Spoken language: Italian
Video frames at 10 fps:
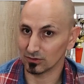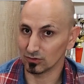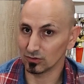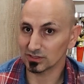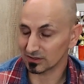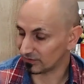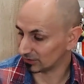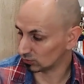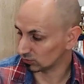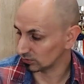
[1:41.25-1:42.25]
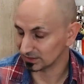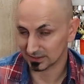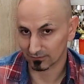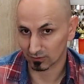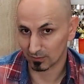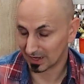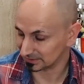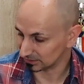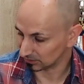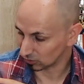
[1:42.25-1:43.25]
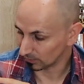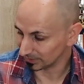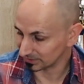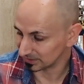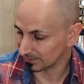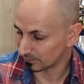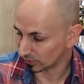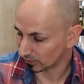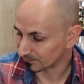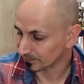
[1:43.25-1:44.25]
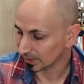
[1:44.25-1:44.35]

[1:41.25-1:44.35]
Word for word: non si fa tutto dal servo base come ad esempio